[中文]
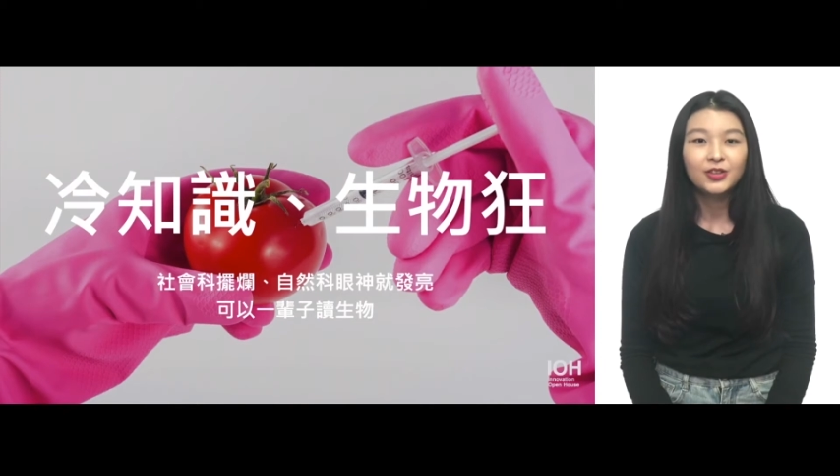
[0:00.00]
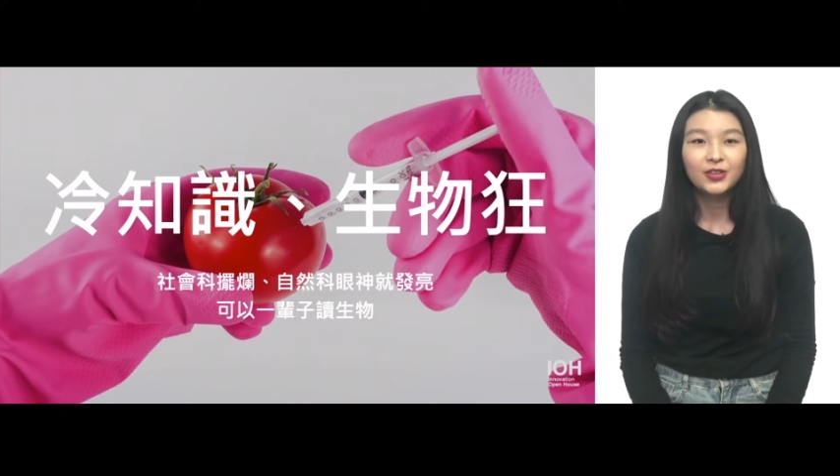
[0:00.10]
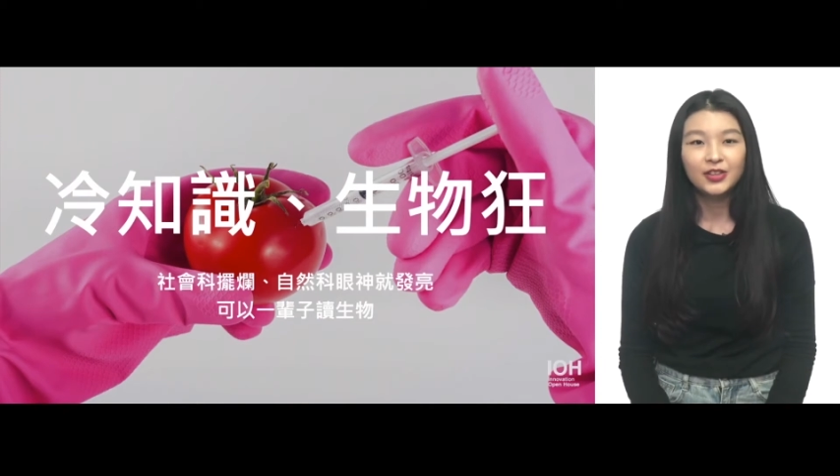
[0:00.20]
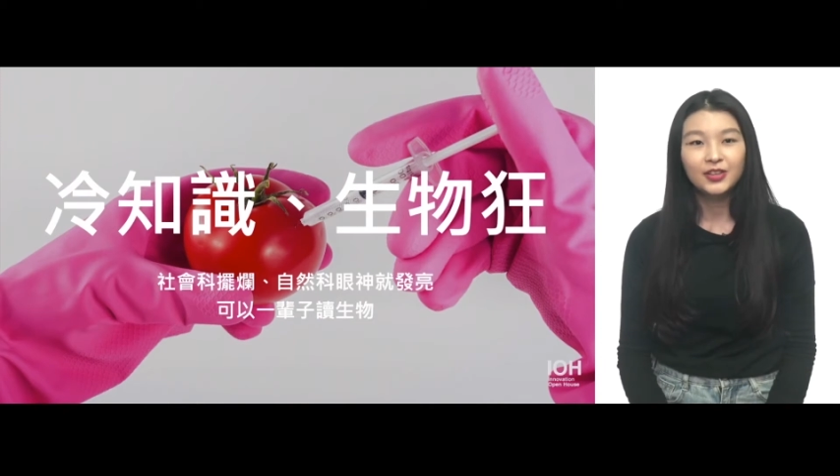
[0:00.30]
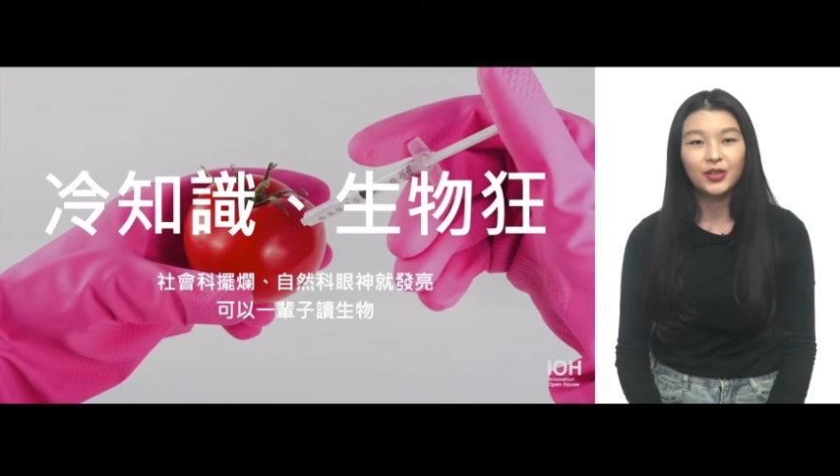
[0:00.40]

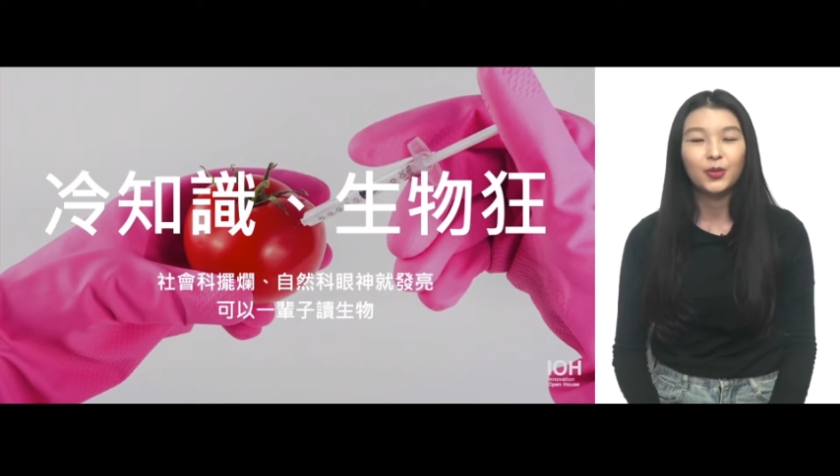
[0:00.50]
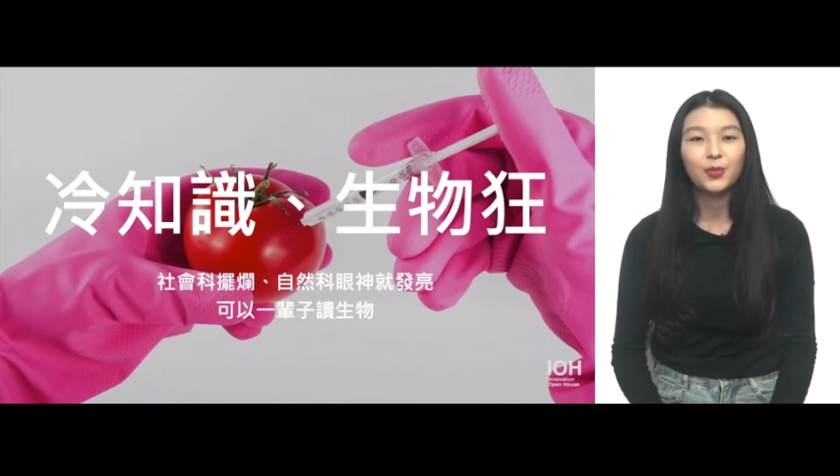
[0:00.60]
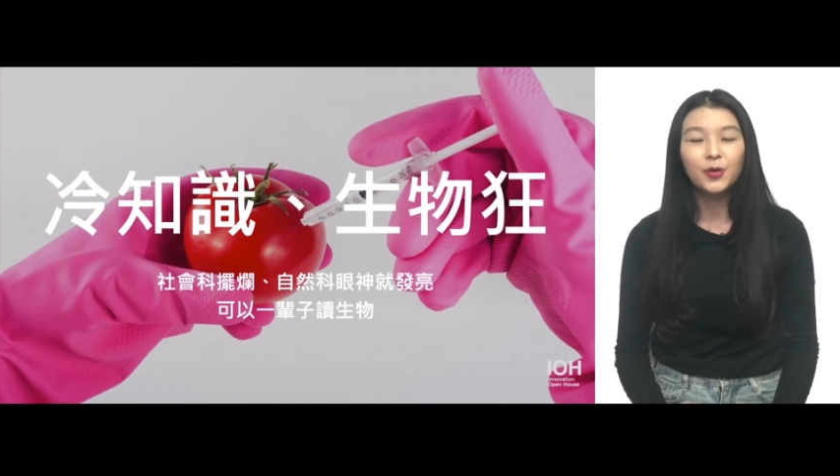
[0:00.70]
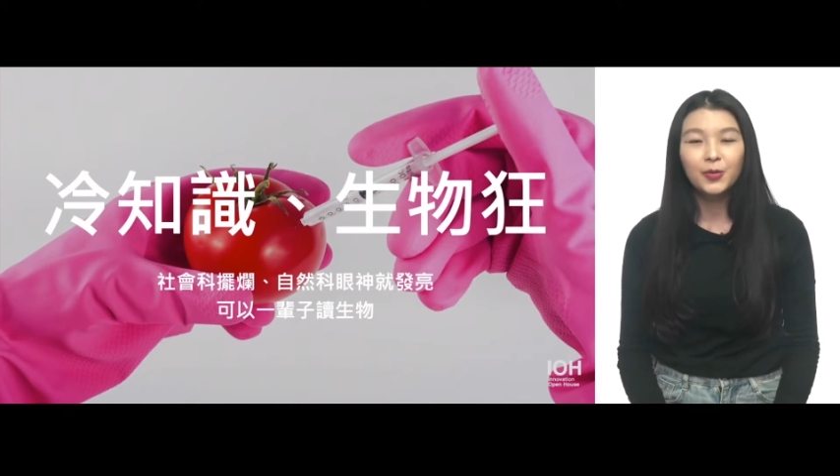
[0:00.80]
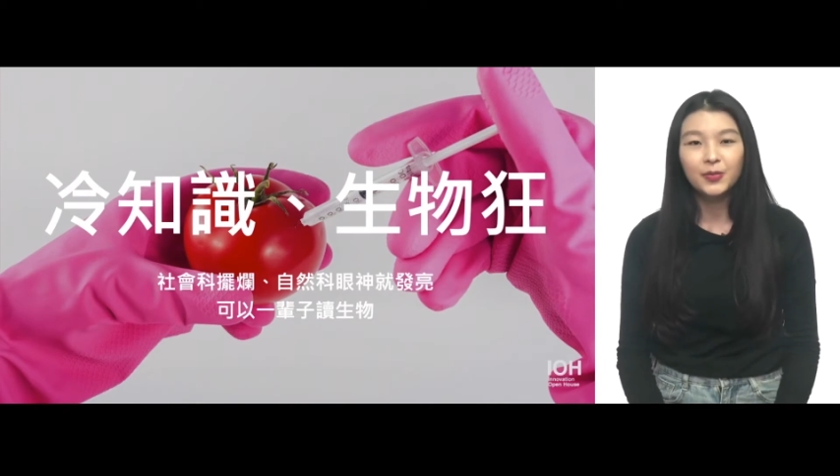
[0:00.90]
就是有
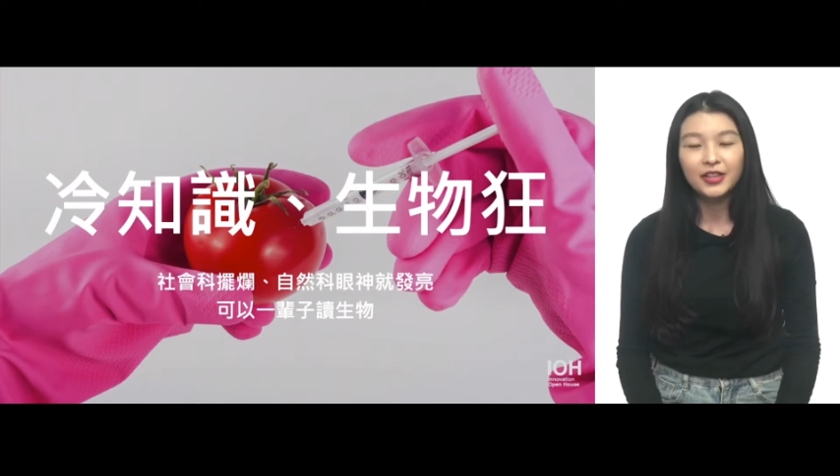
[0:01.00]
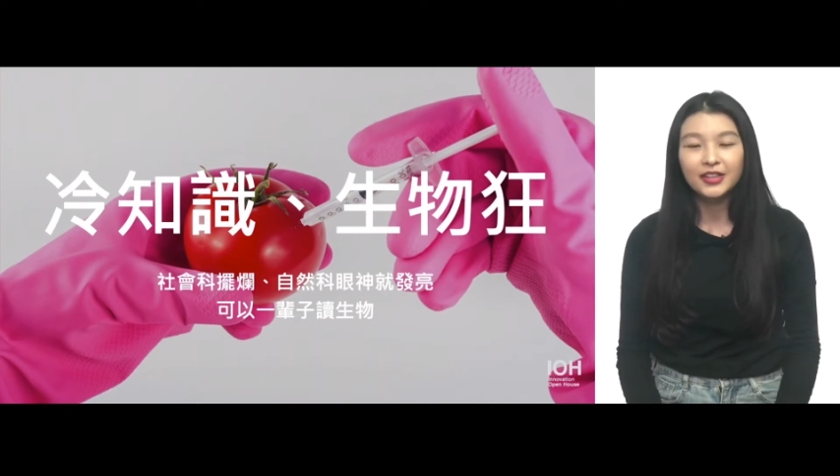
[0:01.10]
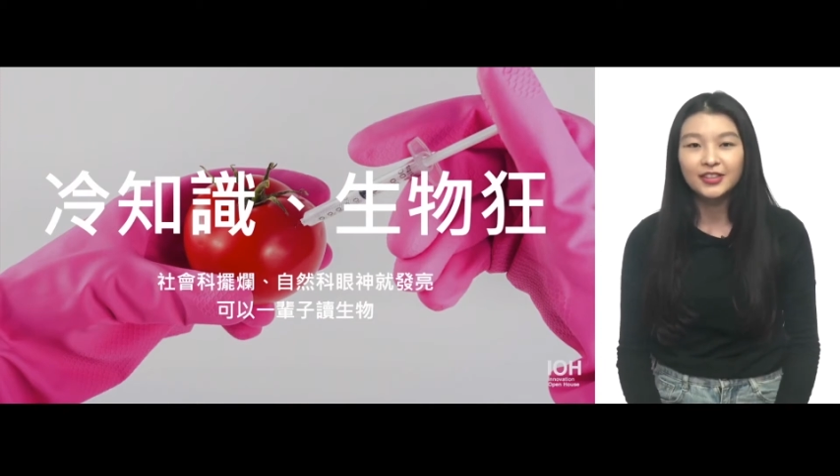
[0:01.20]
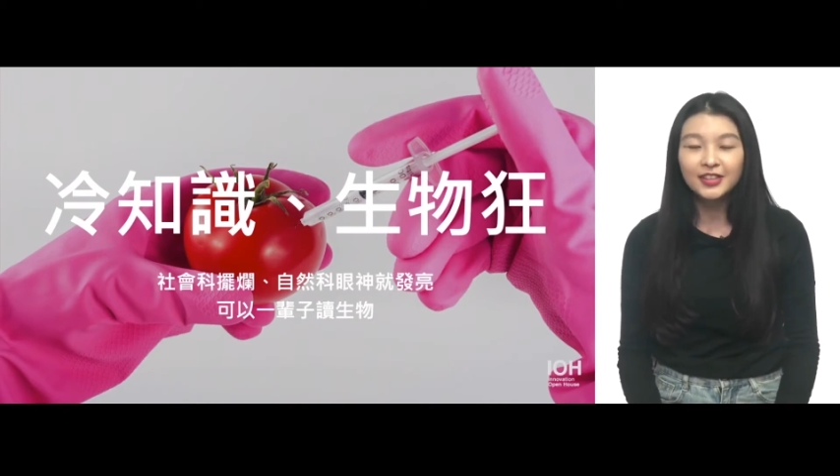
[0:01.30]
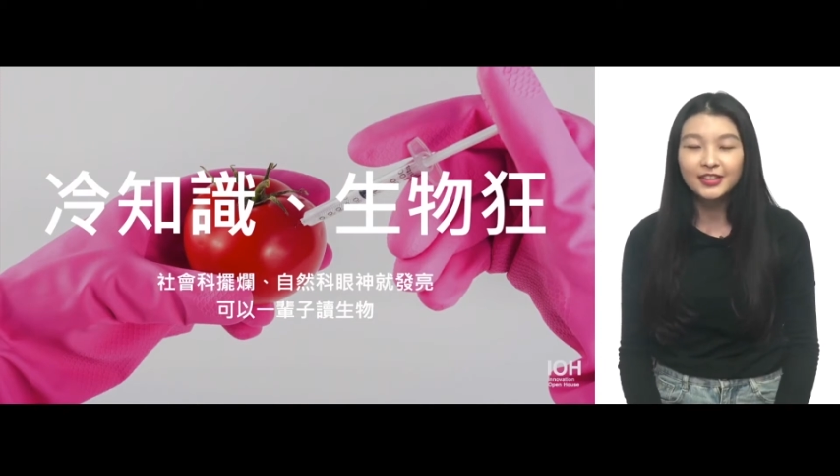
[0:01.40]
莫名
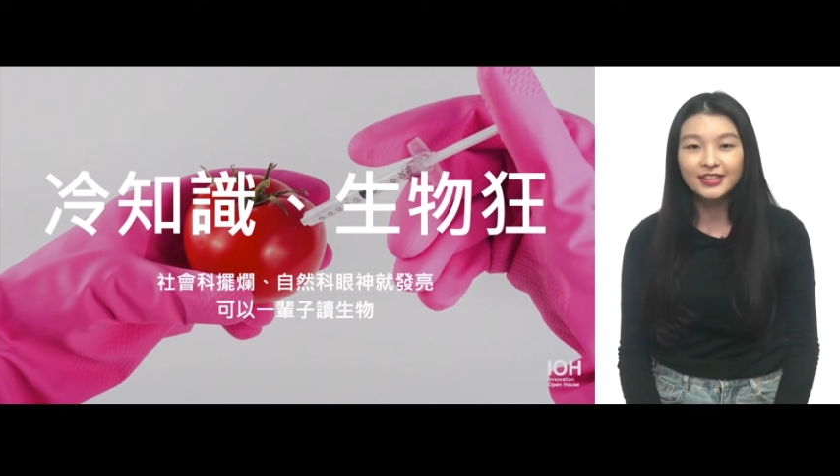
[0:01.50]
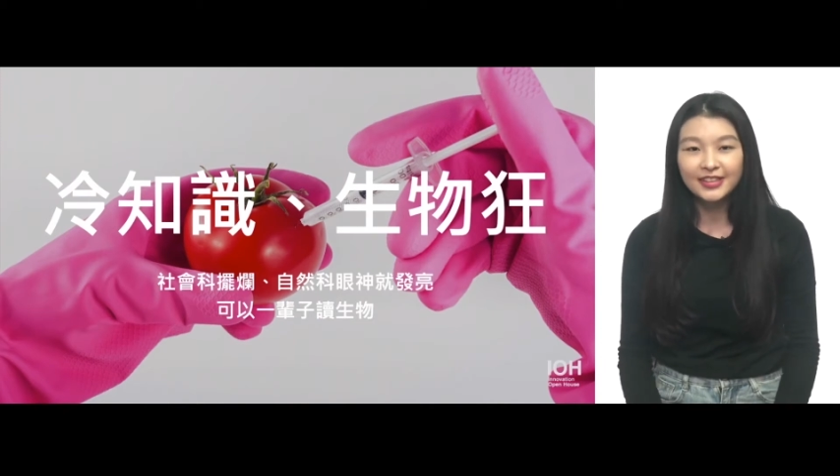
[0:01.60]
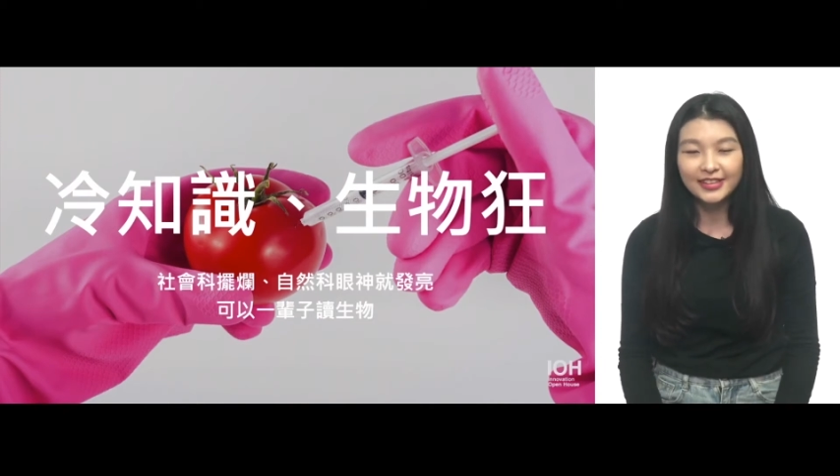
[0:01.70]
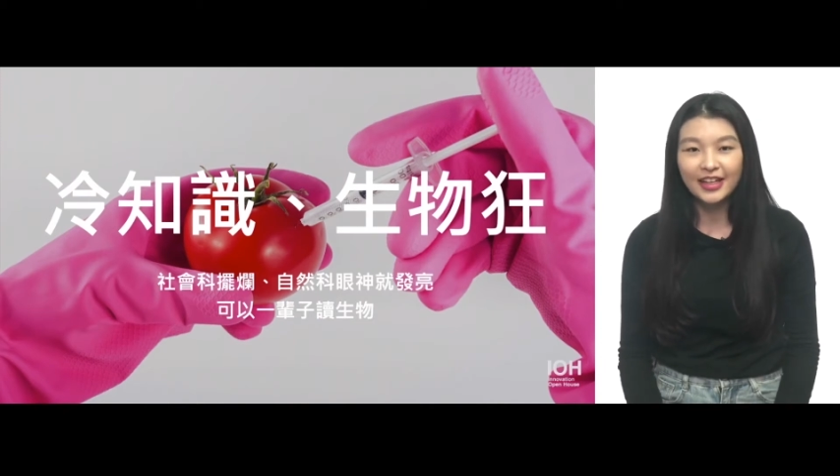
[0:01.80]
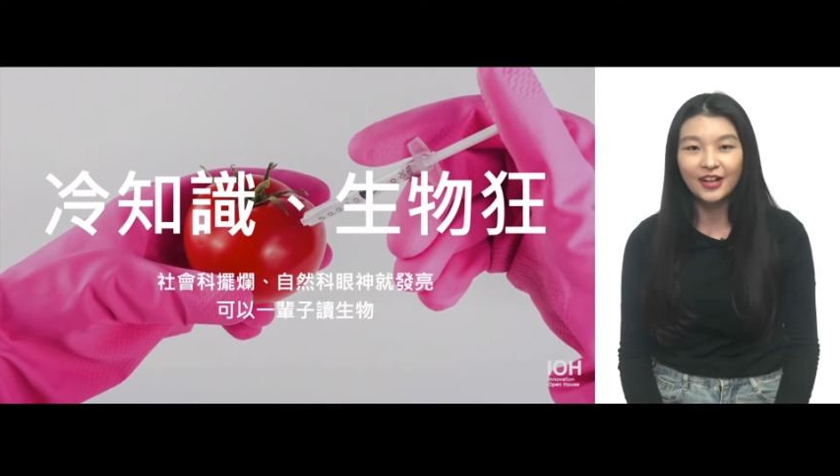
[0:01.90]
的热
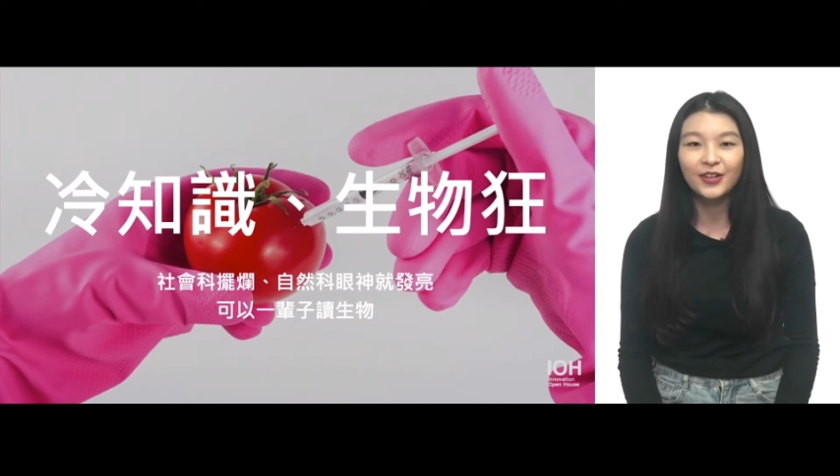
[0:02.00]
情，